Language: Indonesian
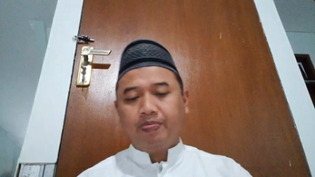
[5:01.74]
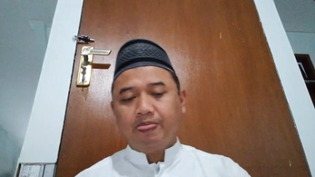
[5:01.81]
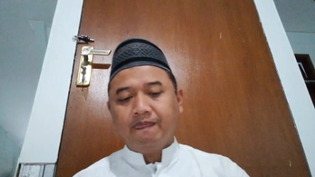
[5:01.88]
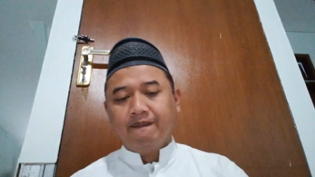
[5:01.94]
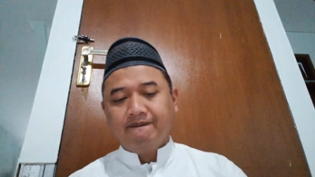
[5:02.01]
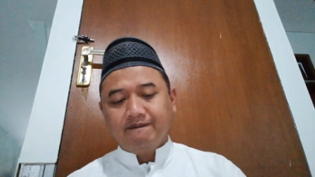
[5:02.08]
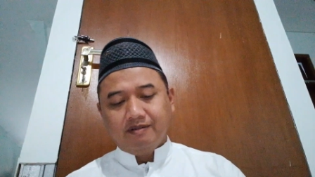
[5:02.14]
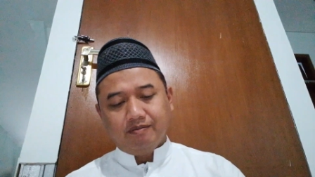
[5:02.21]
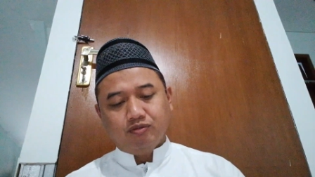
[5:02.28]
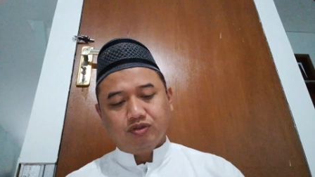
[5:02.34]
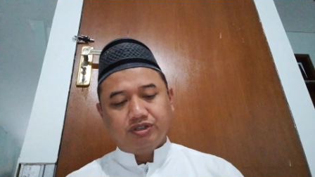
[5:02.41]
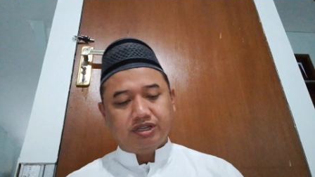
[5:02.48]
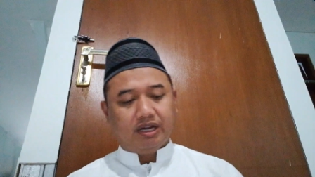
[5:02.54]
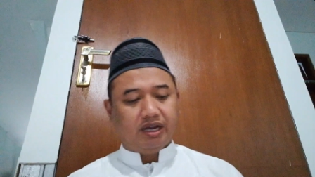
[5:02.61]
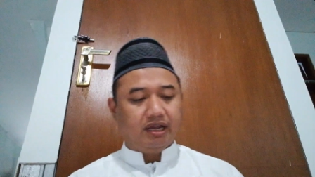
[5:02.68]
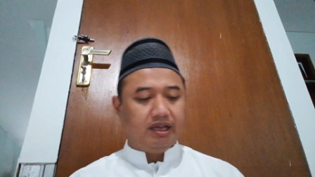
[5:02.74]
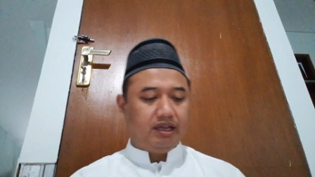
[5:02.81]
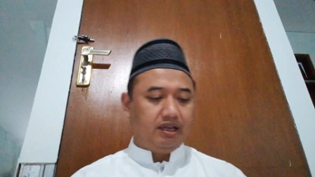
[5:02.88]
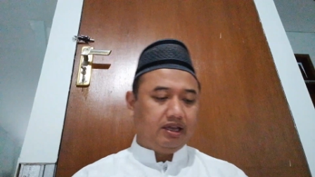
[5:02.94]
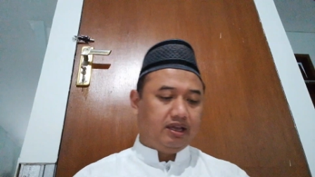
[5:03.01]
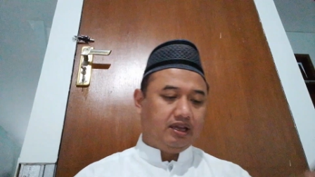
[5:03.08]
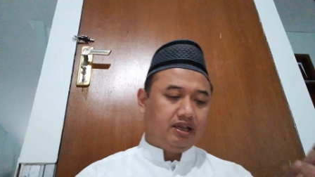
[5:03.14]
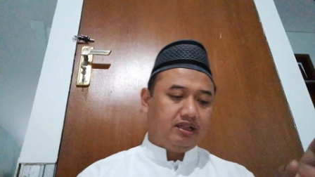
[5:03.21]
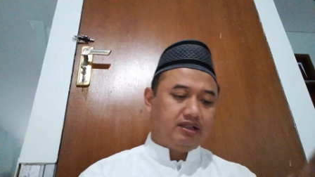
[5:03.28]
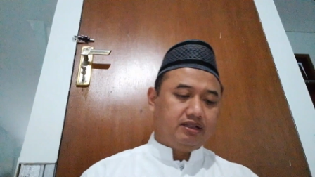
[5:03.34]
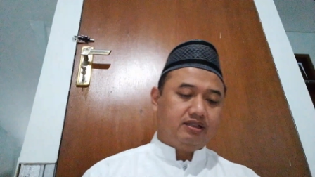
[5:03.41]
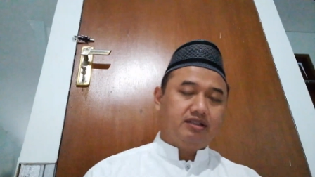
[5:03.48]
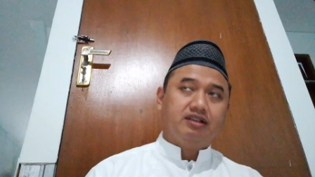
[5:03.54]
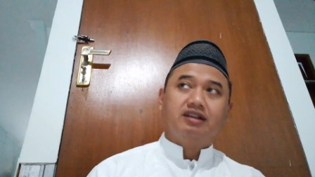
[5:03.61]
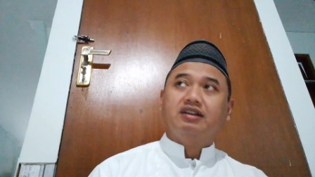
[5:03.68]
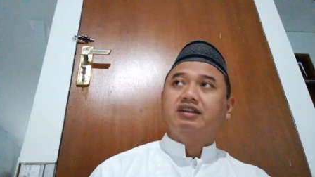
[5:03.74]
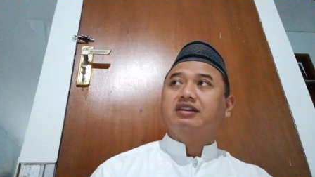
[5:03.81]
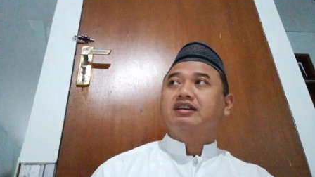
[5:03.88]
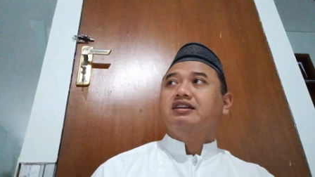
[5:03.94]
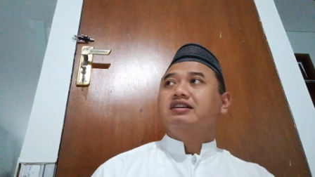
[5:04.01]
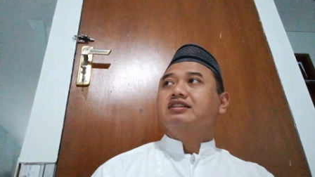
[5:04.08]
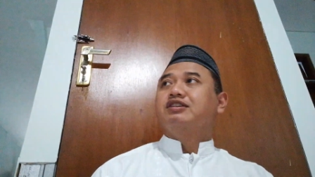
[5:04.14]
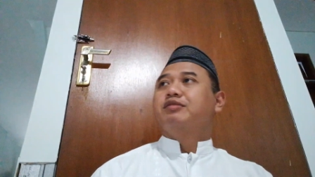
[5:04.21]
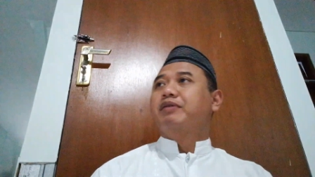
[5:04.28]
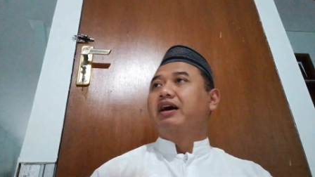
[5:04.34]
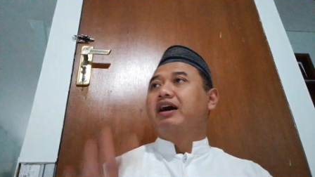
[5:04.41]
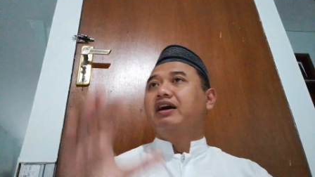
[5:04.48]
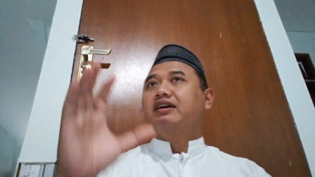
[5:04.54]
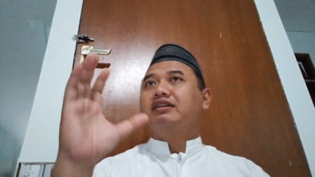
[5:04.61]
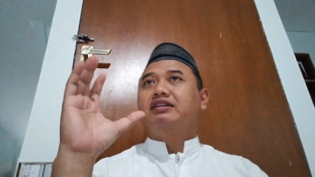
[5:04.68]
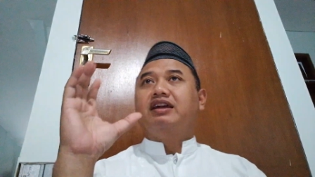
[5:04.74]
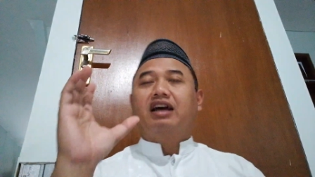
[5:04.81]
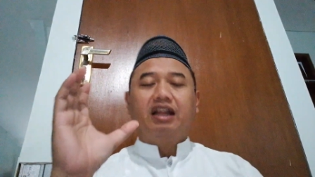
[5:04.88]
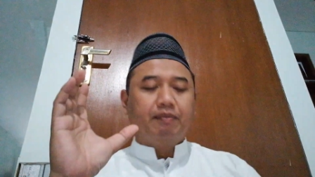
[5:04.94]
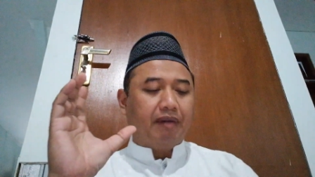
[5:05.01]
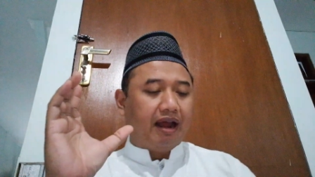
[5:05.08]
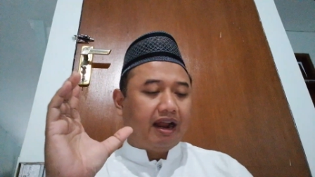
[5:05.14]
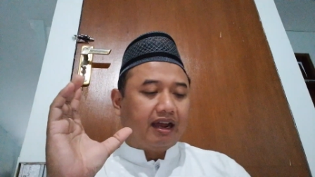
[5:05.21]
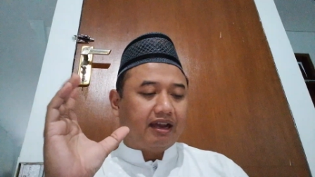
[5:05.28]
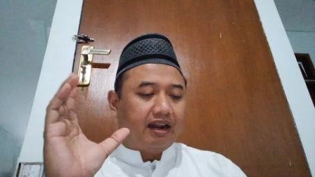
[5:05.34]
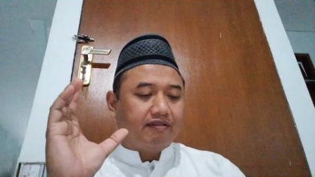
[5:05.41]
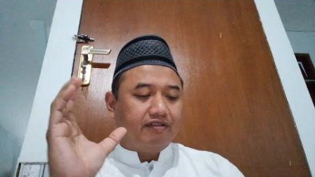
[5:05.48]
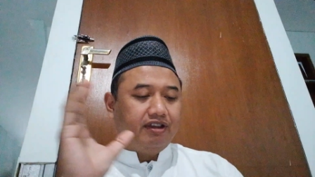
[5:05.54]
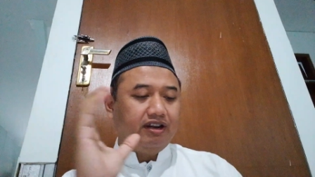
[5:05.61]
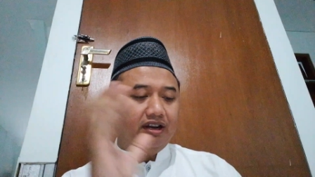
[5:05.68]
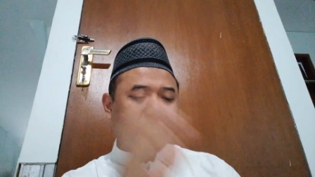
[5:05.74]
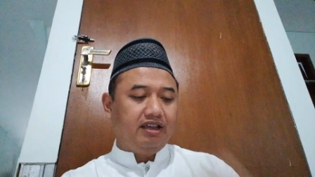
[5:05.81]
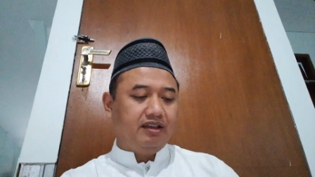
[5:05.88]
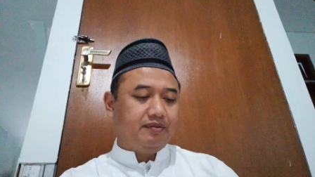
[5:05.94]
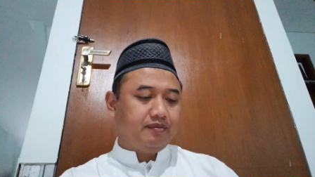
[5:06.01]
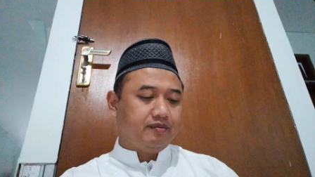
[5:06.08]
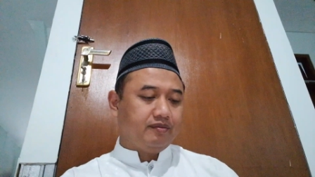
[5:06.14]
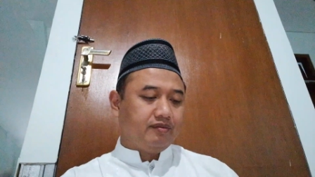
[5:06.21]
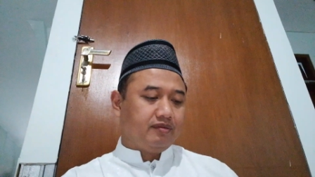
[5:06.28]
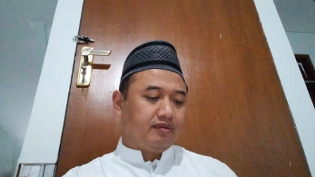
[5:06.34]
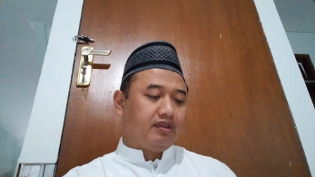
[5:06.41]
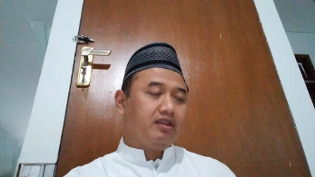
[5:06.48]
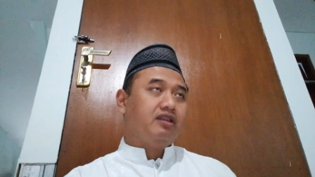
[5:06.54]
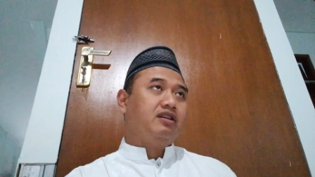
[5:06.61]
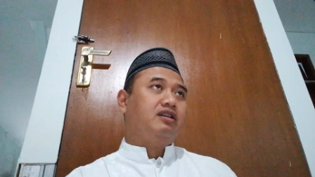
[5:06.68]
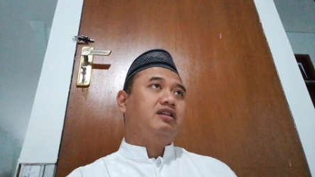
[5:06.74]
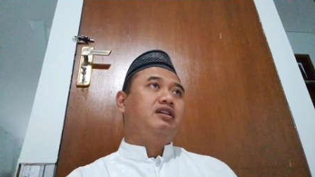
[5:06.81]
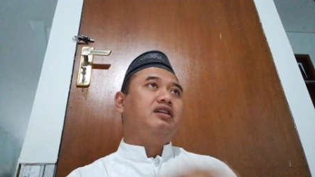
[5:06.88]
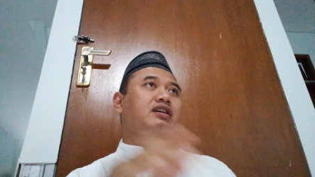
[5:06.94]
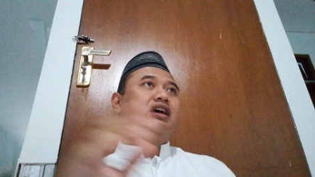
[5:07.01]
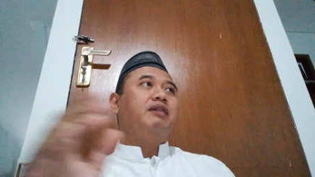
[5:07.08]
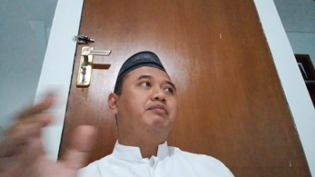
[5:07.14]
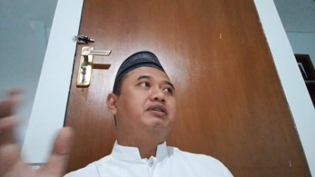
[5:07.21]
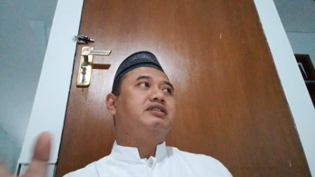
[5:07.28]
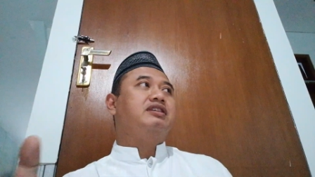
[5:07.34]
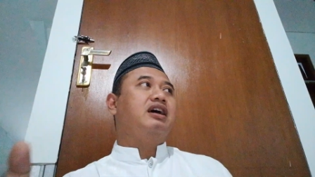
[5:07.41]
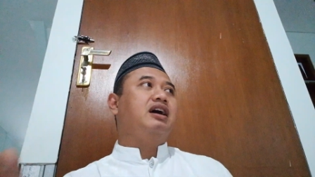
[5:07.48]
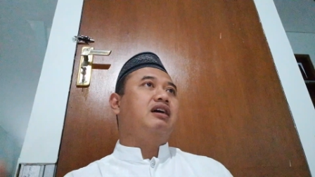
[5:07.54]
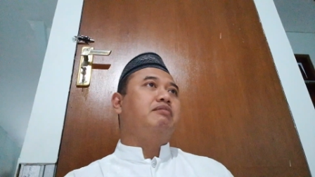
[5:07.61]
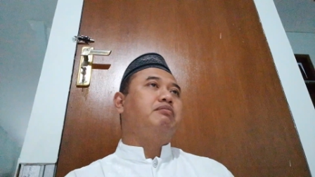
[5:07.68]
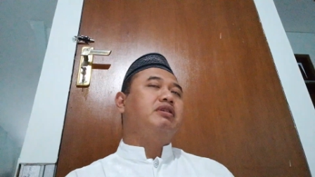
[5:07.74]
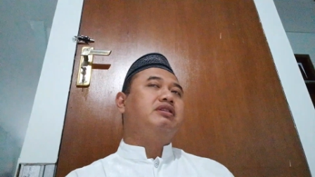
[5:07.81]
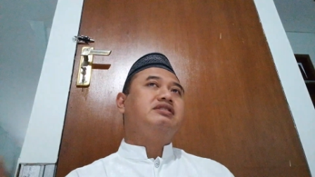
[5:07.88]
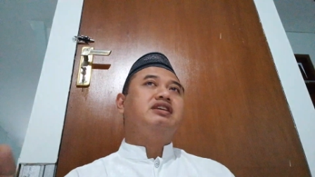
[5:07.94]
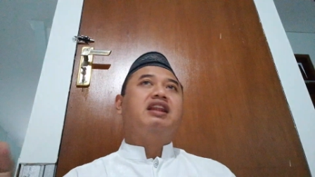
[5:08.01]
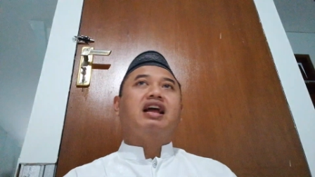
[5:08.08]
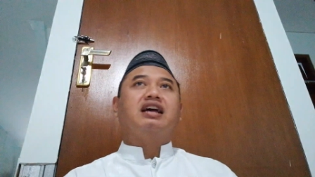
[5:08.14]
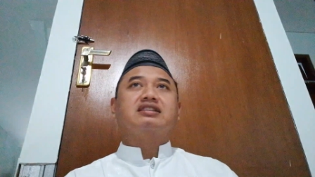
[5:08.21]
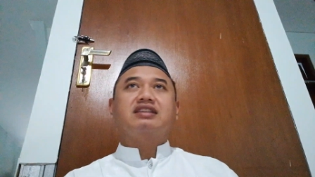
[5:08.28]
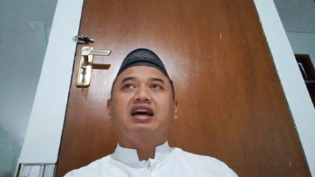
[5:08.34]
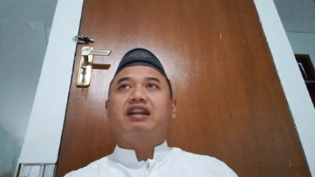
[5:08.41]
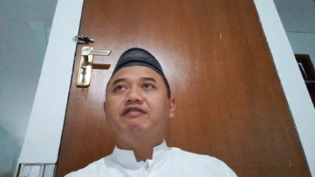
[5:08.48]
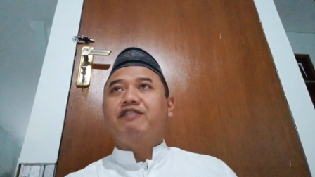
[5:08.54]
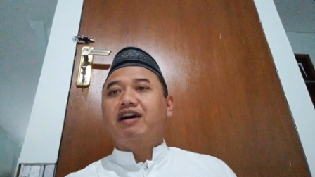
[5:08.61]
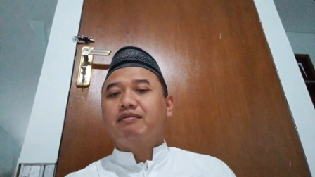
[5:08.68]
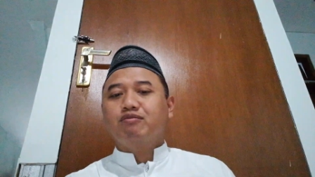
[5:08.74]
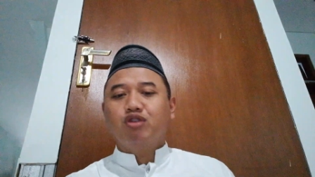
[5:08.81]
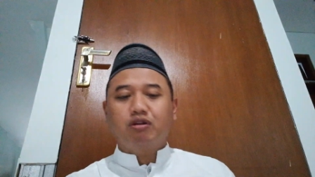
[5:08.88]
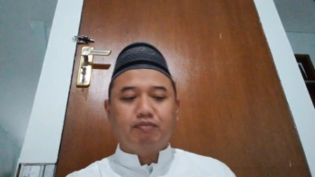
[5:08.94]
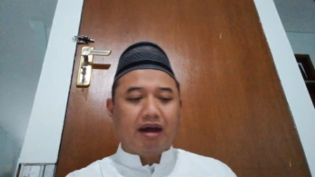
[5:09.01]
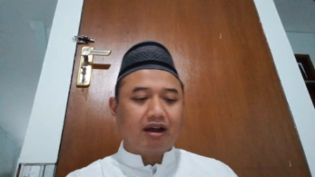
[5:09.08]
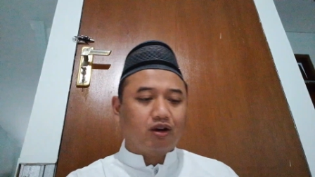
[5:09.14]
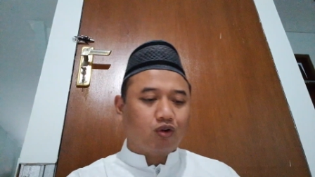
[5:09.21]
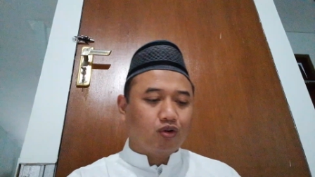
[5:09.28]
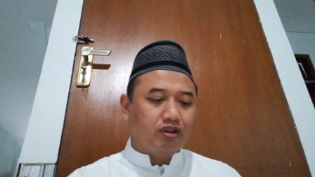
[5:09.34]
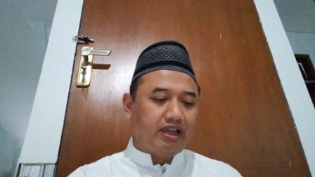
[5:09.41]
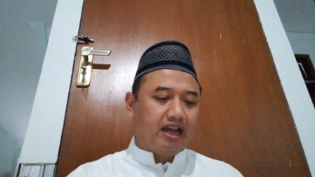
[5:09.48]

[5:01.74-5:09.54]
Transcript: Mujahid. Coba dari paragraf ini yang bisa menjelaskan fahmul makruhnya.